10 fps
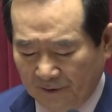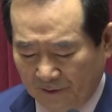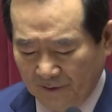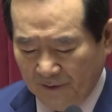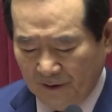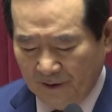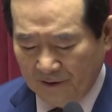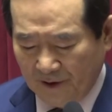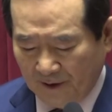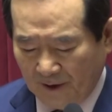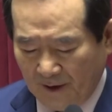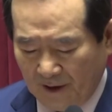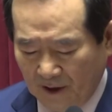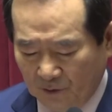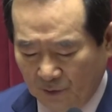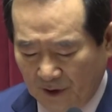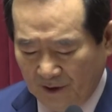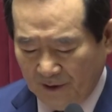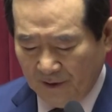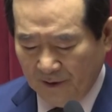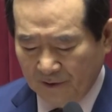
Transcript: 등 세계 각국이